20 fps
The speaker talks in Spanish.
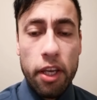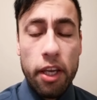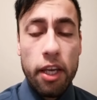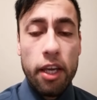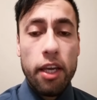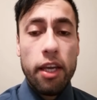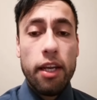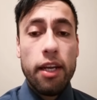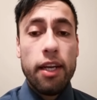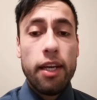
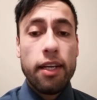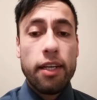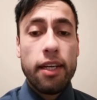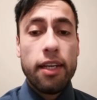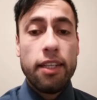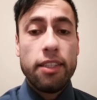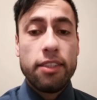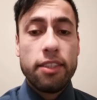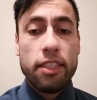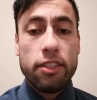en la
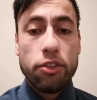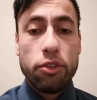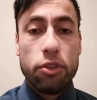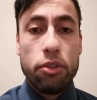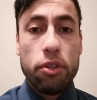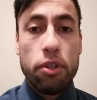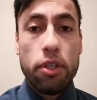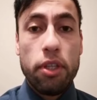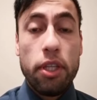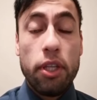
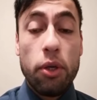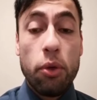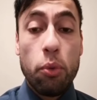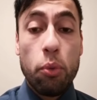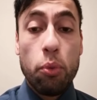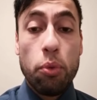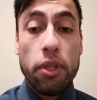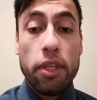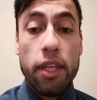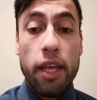realización de
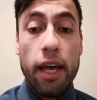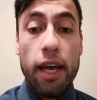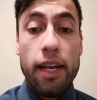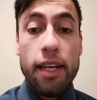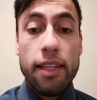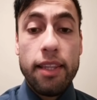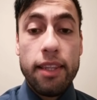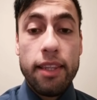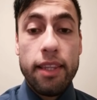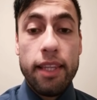un
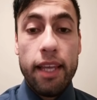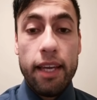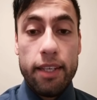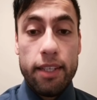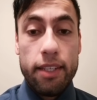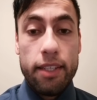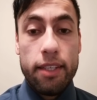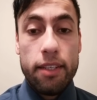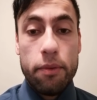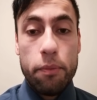altar,
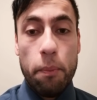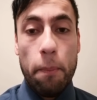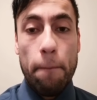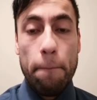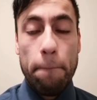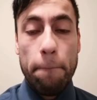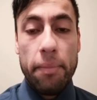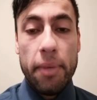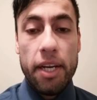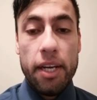
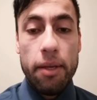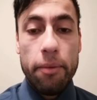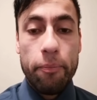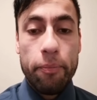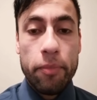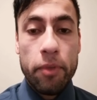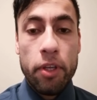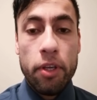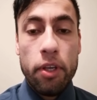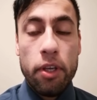¿vale?
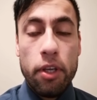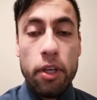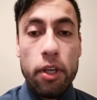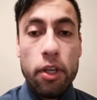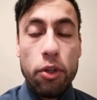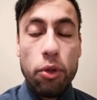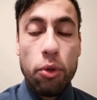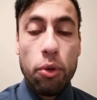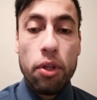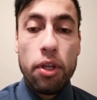
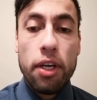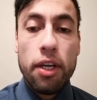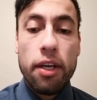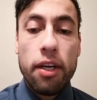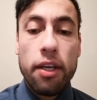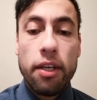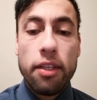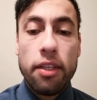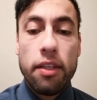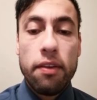Todas las
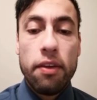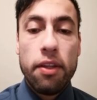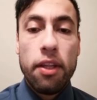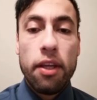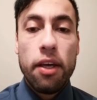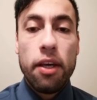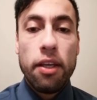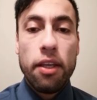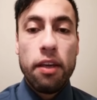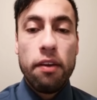
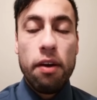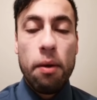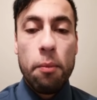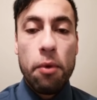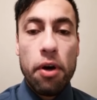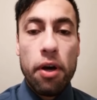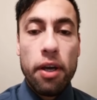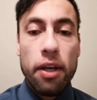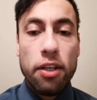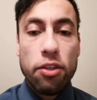actividades que vamos
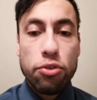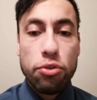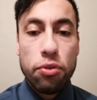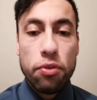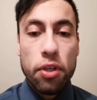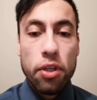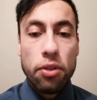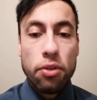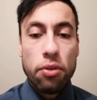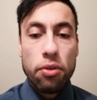a ir
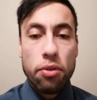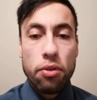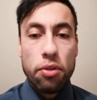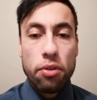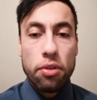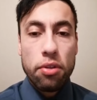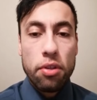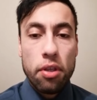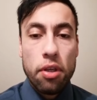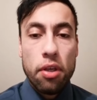subiendo
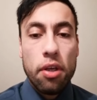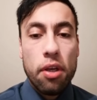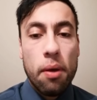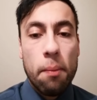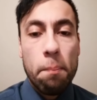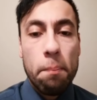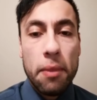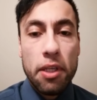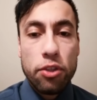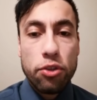con
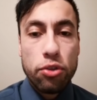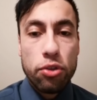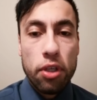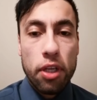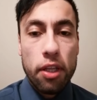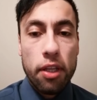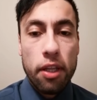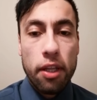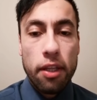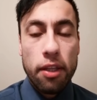mi
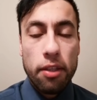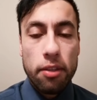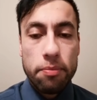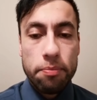soledad